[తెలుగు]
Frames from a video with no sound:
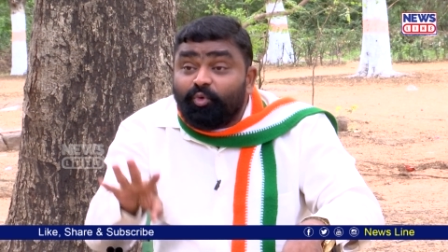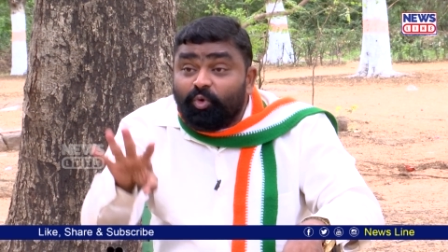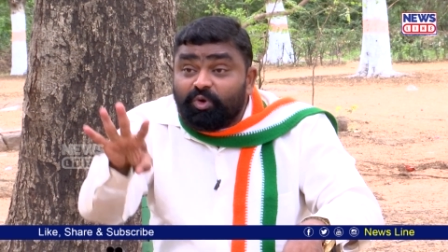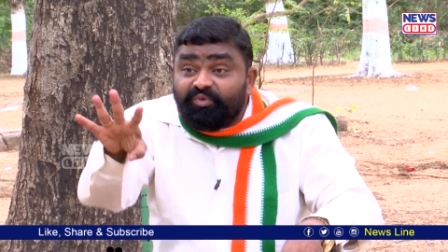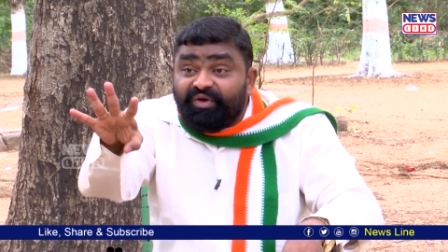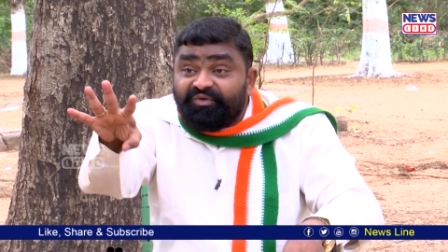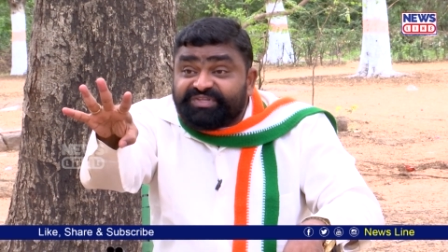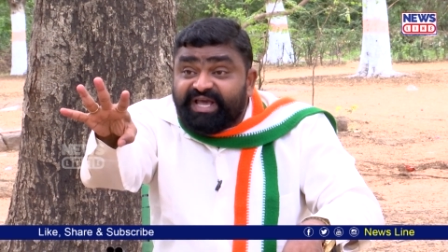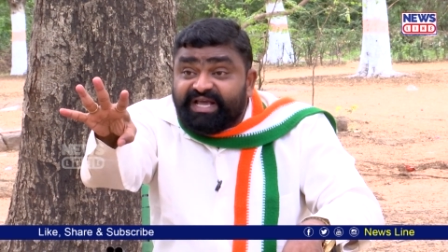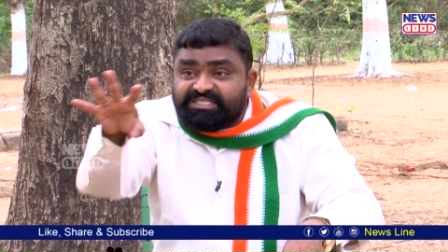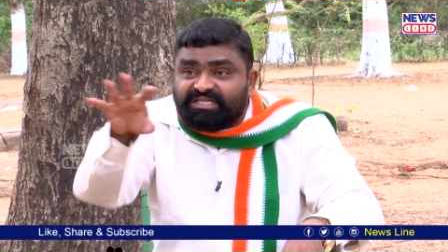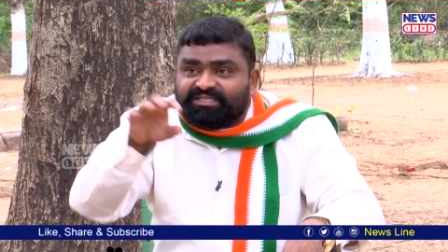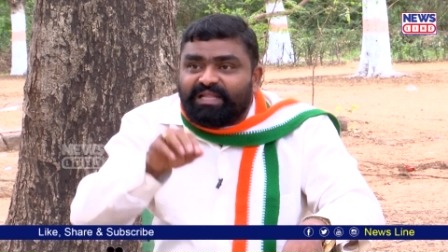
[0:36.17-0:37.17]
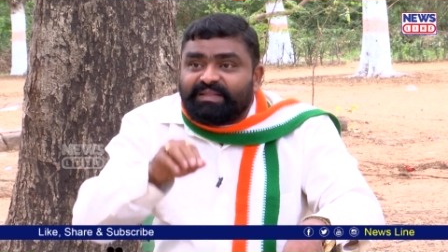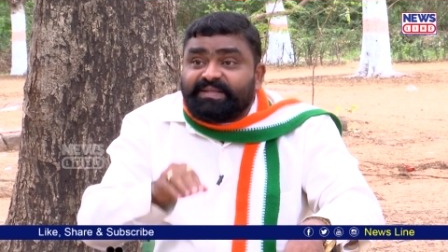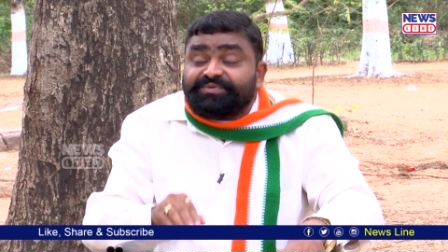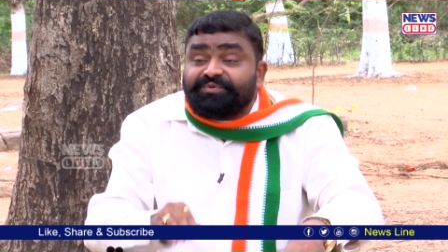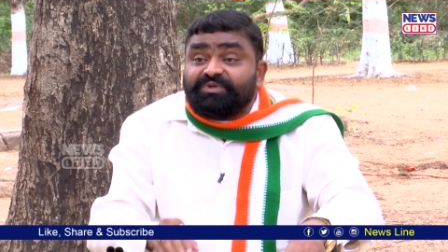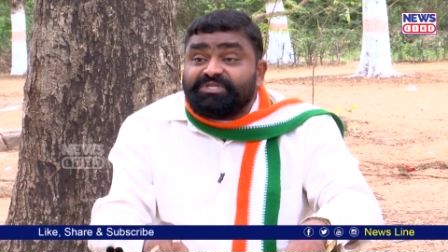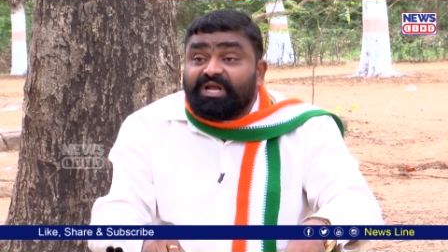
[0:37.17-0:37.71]
మూడు వ్యవసాయ చట్టాలను
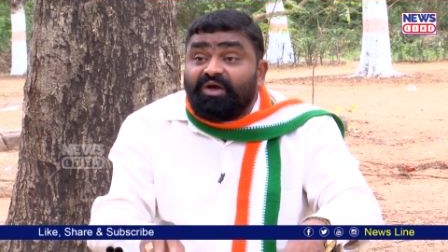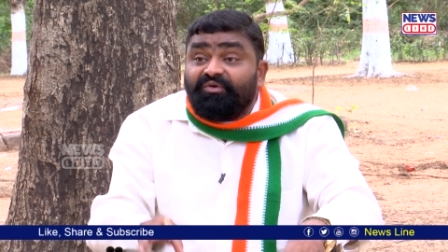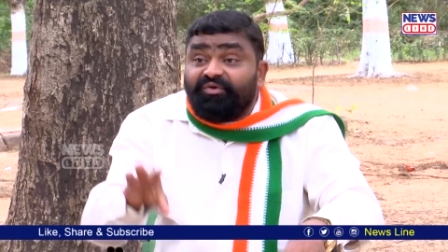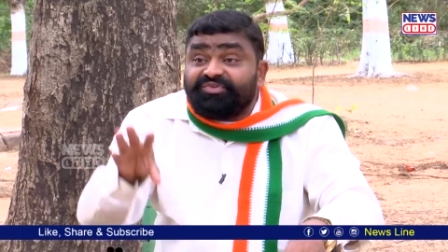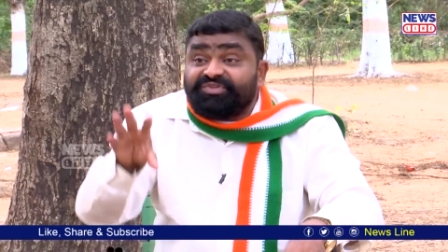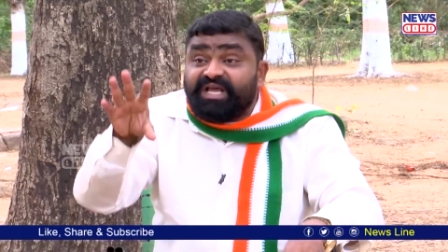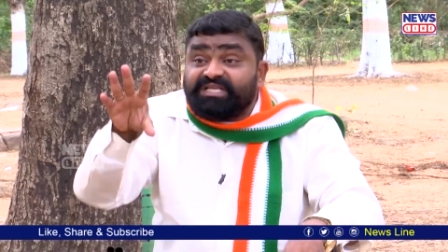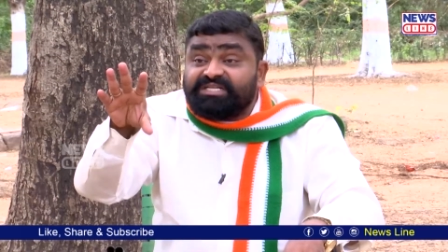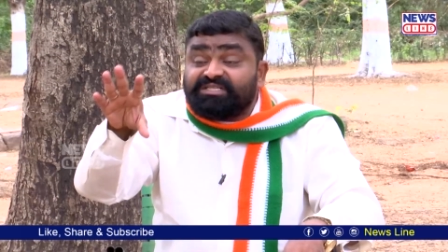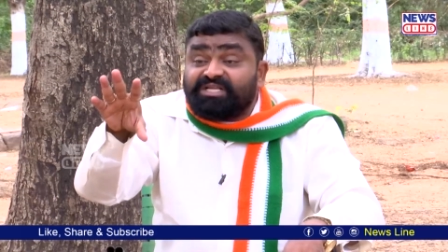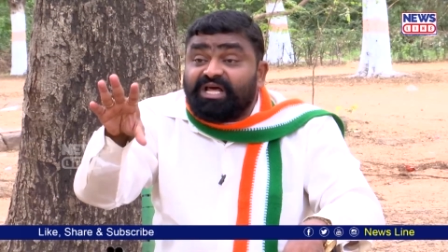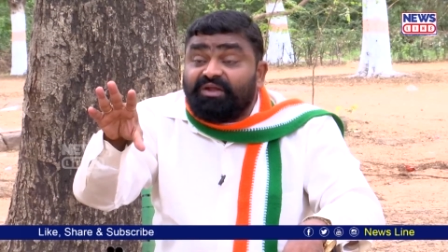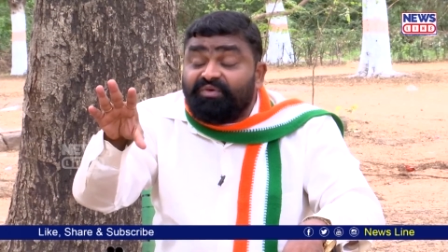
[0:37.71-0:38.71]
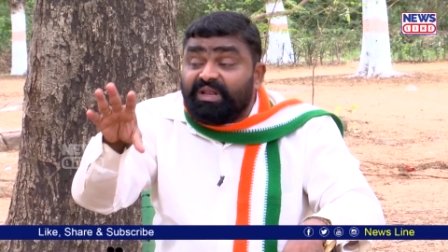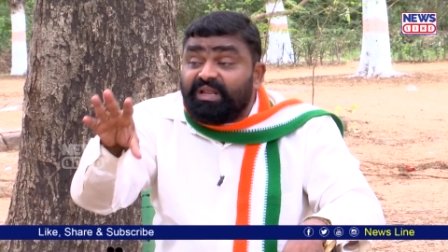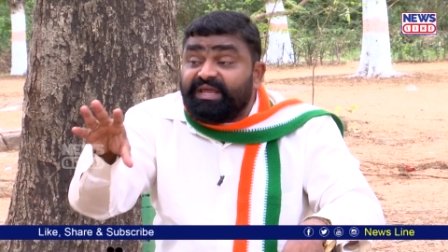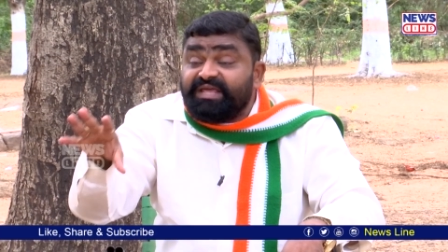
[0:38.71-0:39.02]
తీసుకొచ్చారు ఆ వ్యవసాయ చట్టాల వల్ల